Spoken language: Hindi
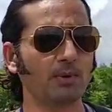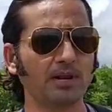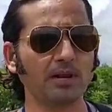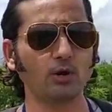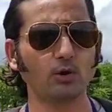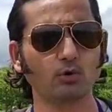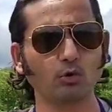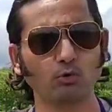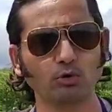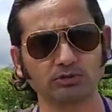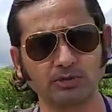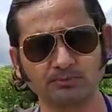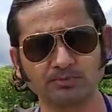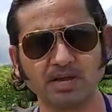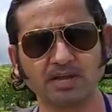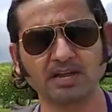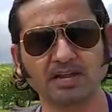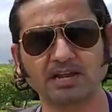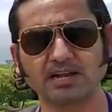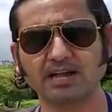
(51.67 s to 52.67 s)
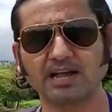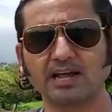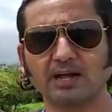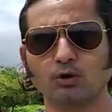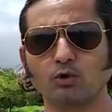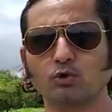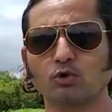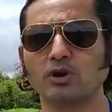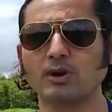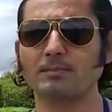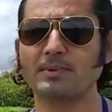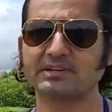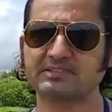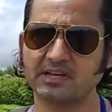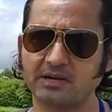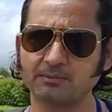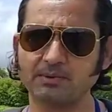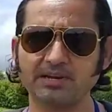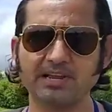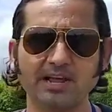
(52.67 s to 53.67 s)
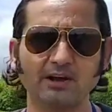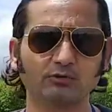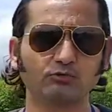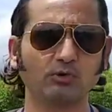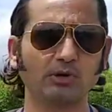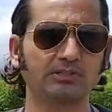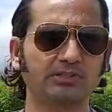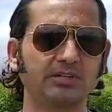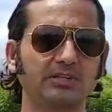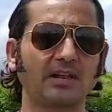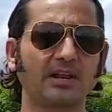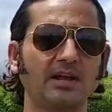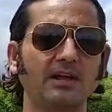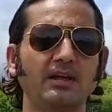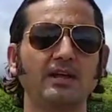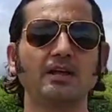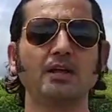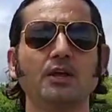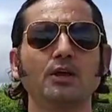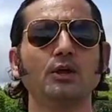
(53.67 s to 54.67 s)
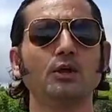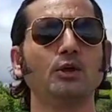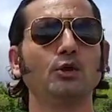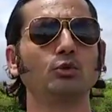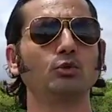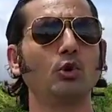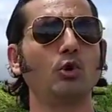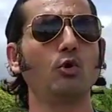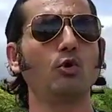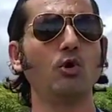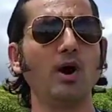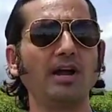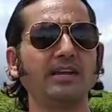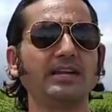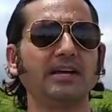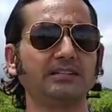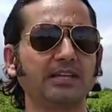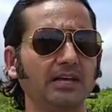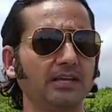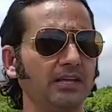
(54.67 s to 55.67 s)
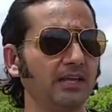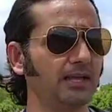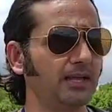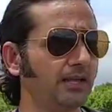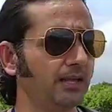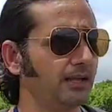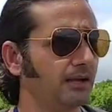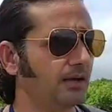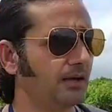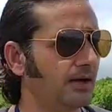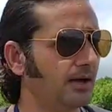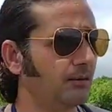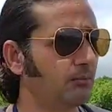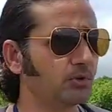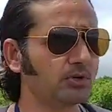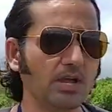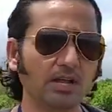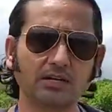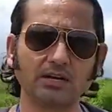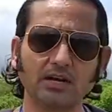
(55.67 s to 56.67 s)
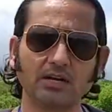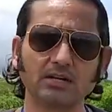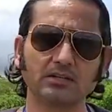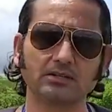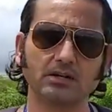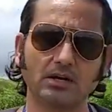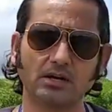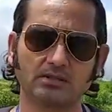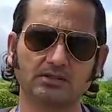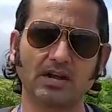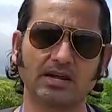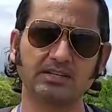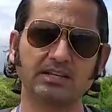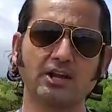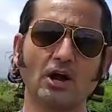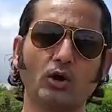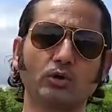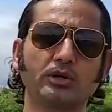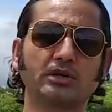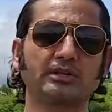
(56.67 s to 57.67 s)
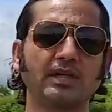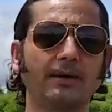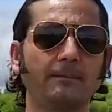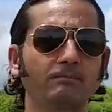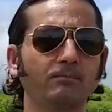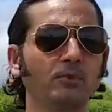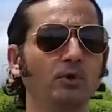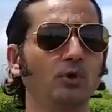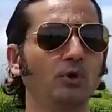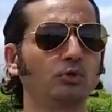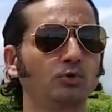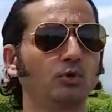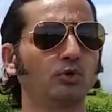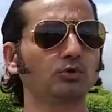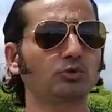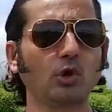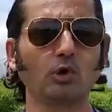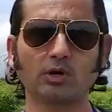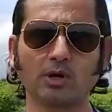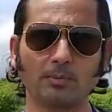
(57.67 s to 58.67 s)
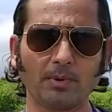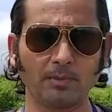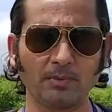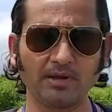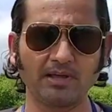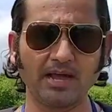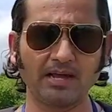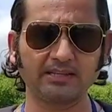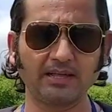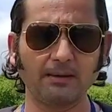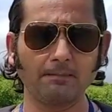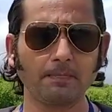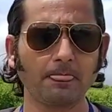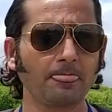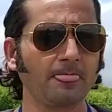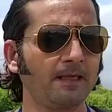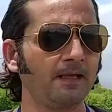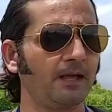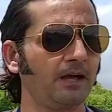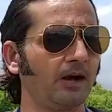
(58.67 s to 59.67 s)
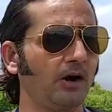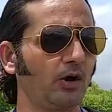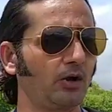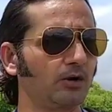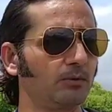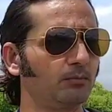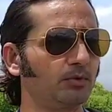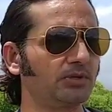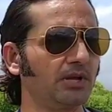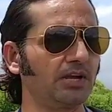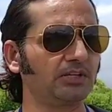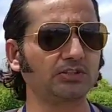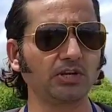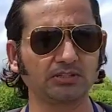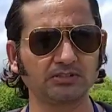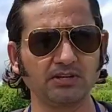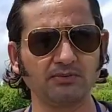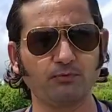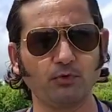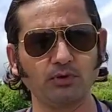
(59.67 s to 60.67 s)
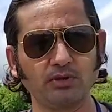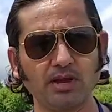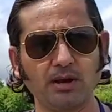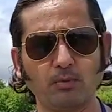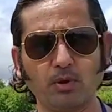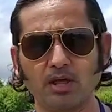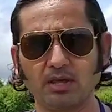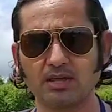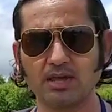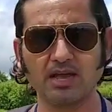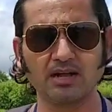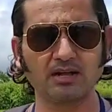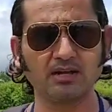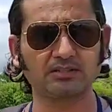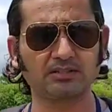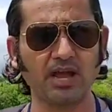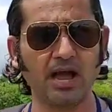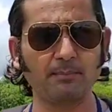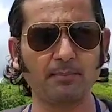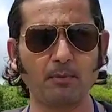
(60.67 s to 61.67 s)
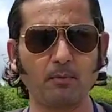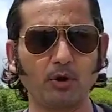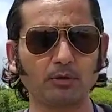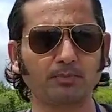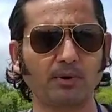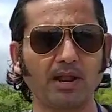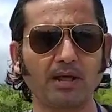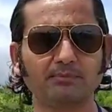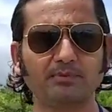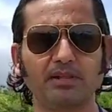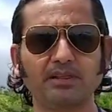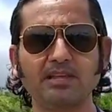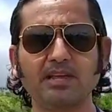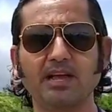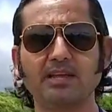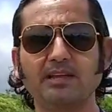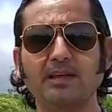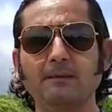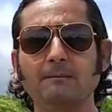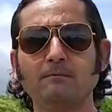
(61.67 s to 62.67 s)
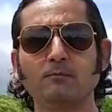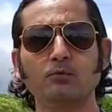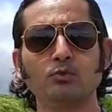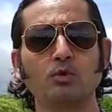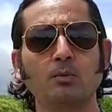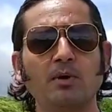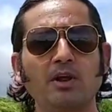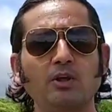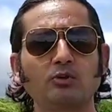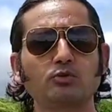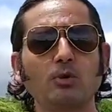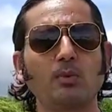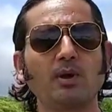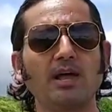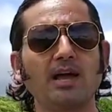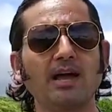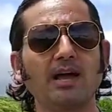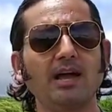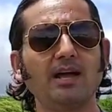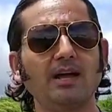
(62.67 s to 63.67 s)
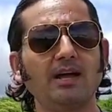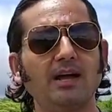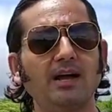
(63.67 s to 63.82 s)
और मैंने लोगों को समझा के रखा है लोगों ने पहचान भी लिया है उसको अच्छी तरह तो हुआ यह था कि मुझे एक शादी का ऑर्डर था तो उस ऑर्डर पर मैं गया था और मुझे एक शख्स ने फ़ोन किया बोला कि एक सांप है बहुत बड़ा आप जल्दी आइए तो मैंने उसको बोला